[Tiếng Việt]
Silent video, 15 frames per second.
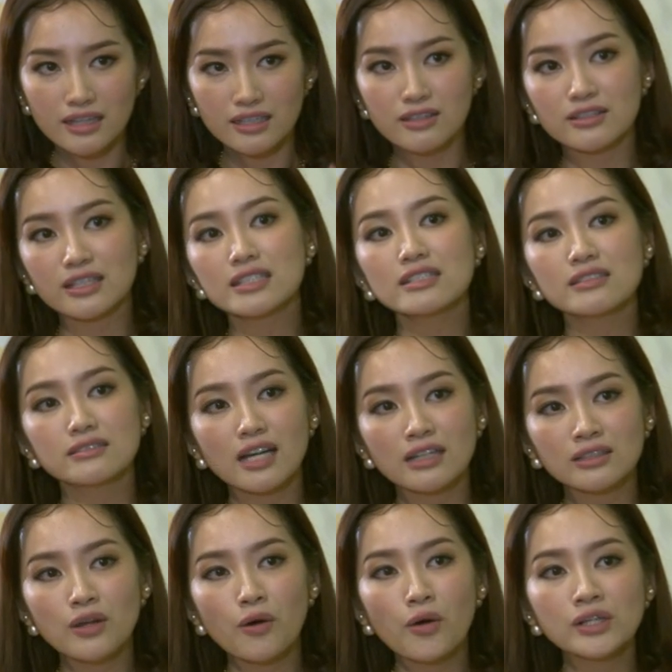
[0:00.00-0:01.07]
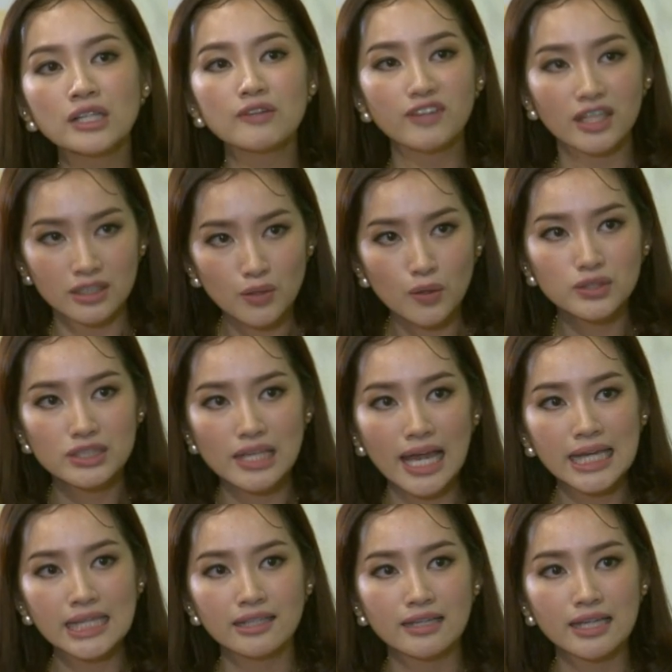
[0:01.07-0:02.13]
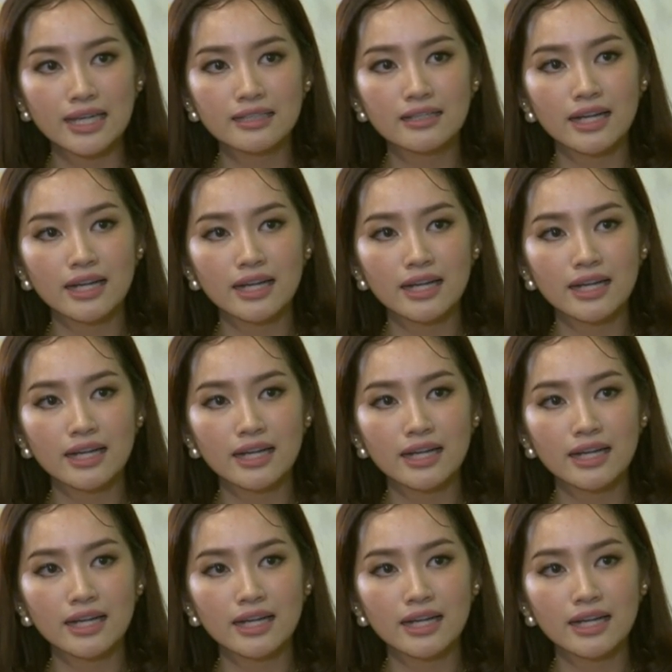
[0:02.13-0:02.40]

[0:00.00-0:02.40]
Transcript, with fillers: được cái sự cân đối nó vẫn đốt cháy những cái